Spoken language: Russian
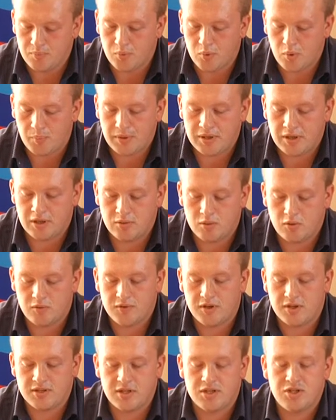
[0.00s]
по
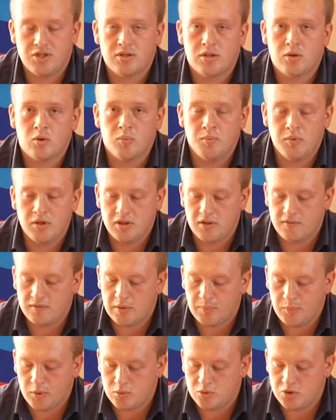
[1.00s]
подготовке и сдаче документов
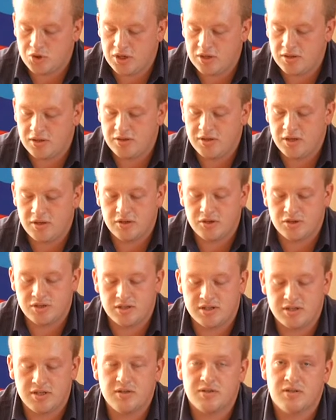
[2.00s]
на получение
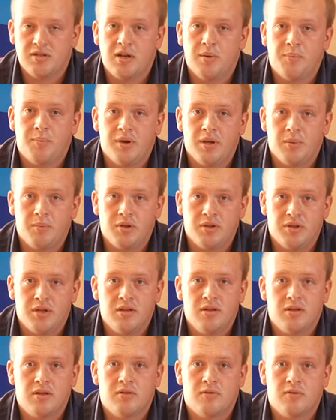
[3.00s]
денежных средств для
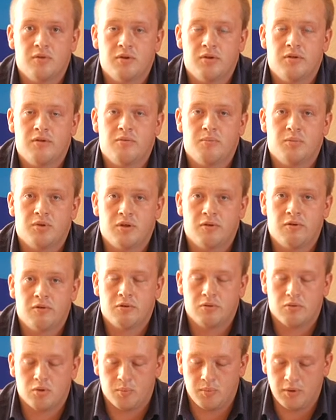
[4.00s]
приобретения твердого
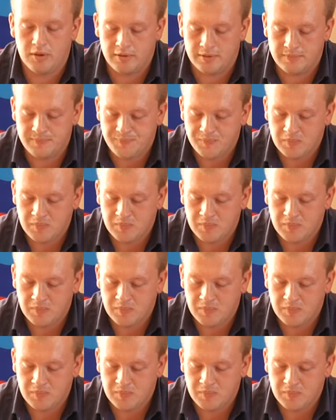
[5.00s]
бытового топлива.